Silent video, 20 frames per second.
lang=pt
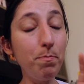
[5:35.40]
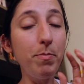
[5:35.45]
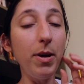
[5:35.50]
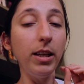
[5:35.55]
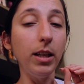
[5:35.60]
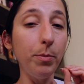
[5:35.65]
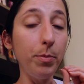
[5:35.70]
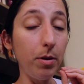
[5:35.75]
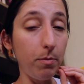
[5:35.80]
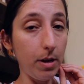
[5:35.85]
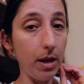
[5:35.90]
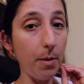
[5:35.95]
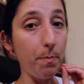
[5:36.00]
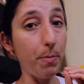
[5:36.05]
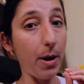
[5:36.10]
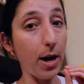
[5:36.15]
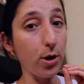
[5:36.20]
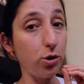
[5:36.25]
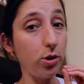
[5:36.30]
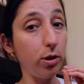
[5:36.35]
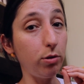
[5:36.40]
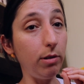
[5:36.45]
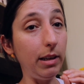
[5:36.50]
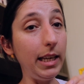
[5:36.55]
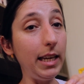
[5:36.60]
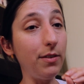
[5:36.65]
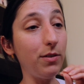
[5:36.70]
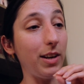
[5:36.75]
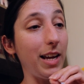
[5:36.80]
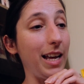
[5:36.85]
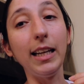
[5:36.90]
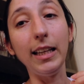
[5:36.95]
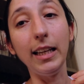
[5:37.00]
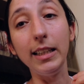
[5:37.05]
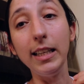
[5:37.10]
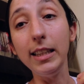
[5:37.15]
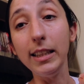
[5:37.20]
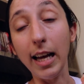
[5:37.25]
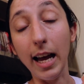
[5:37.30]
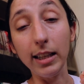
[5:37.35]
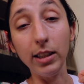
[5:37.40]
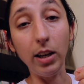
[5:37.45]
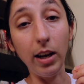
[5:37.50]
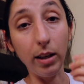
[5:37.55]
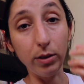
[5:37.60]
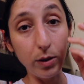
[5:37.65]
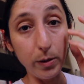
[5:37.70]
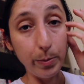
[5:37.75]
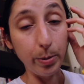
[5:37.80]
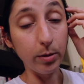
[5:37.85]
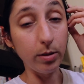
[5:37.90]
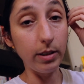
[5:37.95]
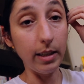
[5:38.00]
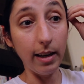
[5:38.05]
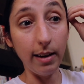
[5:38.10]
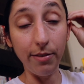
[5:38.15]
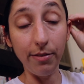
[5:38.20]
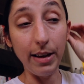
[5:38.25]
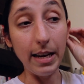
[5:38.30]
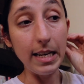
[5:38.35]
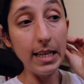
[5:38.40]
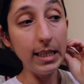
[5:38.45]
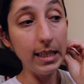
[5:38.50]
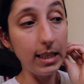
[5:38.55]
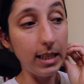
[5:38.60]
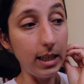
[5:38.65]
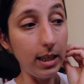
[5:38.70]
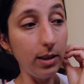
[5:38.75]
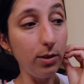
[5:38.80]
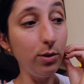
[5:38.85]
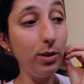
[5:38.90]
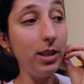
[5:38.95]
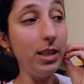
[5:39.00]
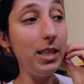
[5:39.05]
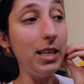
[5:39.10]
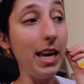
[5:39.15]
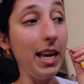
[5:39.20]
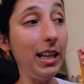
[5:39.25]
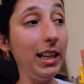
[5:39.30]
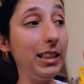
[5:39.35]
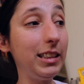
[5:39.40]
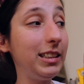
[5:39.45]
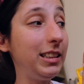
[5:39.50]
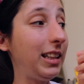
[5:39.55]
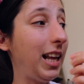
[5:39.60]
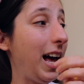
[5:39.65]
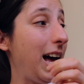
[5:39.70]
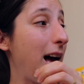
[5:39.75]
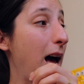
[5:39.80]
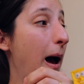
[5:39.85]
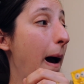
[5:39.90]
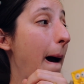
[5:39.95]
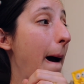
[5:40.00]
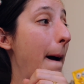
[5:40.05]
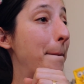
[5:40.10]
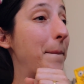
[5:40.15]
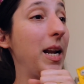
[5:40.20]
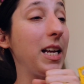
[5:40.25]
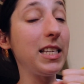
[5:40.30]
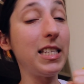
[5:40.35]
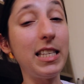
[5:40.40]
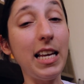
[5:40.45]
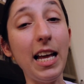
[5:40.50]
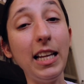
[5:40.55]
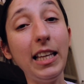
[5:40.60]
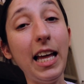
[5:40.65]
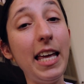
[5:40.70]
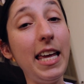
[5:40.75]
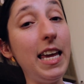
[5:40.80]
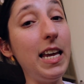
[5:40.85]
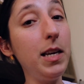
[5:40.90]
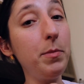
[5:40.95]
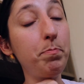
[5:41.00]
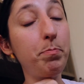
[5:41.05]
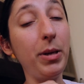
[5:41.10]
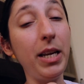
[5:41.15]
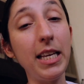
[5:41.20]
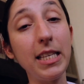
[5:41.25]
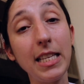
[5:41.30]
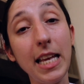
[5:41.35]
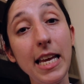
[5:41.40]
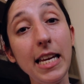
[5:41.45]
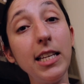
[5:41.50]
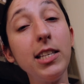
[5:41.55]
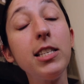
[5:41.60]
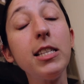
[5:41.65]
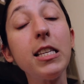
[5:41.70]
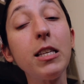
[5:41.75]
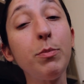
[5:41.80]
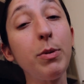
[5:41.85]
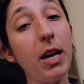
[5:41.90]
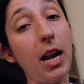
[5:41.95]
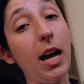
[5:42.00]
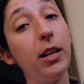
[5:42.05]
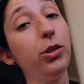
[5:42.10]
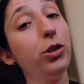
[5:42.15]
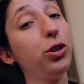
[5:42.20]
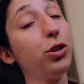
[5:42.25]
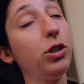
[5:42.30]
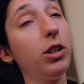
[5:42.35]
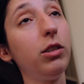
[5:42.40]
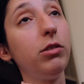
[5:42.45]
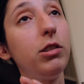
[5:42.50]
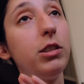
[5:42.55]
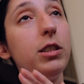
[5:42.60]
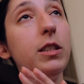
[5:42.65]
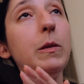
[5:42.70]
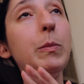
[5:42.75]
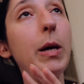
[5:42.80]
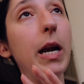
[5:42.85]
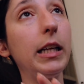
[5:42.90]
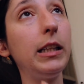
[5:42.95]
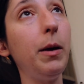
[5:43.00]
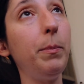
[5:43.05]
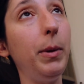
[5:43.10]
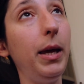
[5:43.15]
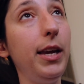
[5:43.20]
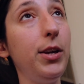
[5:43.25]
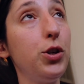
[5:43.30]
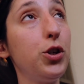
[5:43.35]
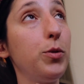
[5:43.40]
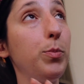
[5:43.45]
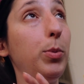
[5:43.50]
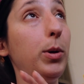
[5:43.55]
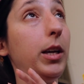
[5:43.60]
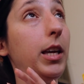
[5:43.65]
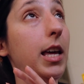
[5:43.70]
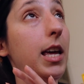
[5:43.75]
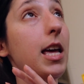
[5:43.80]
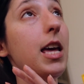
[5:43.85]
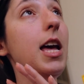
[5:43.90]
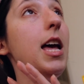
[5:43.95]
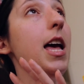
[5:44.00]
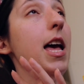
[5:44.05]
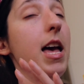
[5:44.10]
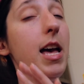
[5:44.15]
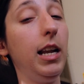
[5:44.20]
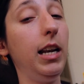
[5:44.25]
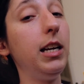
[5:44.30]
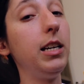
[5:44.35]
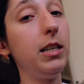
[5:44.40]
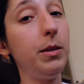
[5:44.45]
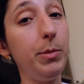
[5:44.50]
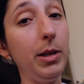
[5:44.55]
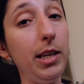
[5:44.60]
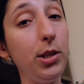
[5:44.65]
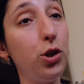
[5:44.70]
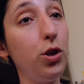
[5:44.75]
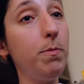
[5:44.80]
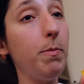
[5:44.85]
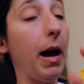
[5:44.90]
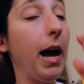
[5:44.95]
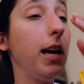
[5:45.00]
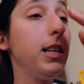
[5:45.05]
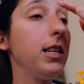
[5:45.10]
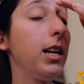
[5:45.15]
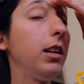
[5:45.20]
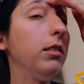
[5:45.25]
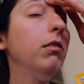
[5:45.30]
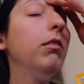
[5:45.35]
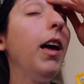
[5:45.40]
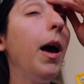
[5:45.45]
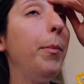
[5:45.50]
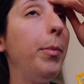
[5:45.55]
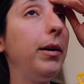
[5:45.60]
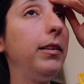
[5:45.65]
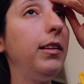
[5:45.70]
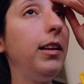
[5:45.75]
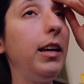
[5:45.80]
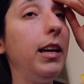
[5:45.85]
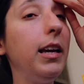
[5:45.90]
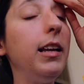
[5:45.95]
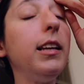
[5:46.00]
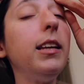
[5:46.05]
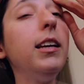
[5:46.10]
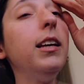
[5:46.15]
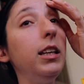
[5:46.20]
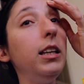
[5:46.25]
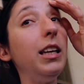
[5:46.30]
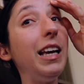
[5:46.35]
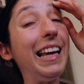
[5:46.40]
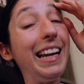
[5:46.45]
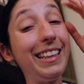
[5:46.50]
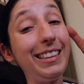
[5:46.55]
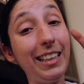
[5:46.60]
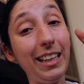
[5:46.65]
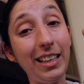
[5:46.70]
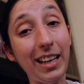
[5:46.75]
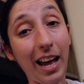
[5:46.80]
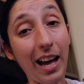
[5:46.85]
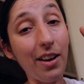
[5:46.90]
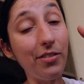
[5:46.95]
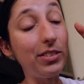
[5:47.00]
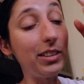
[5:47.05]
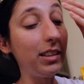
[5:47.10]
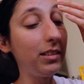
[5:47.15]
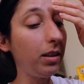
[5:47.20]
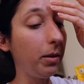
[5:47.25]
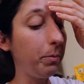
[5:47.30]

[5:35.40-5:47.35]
E bem na primeira página do livro, ela tá deitada lá do esposo dela falecido e ela tá abraçada a ele, presa a ele, desesperada, chorando desesperadamente, porque ela ama ele demais, ela não quer perder ele e ela tá grávida